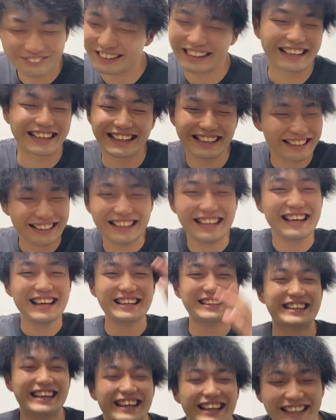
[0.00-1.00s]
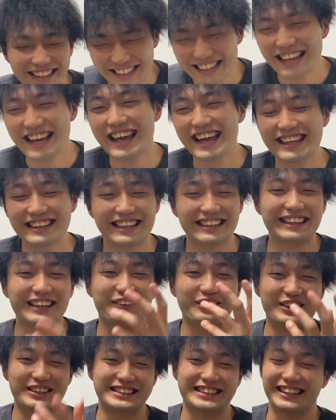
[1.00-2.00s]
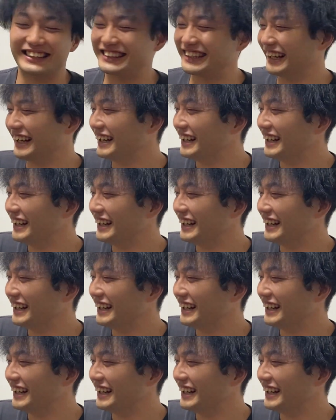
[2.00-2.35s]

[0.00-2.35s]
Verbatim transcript: うわかんない。変な例えしちゃった。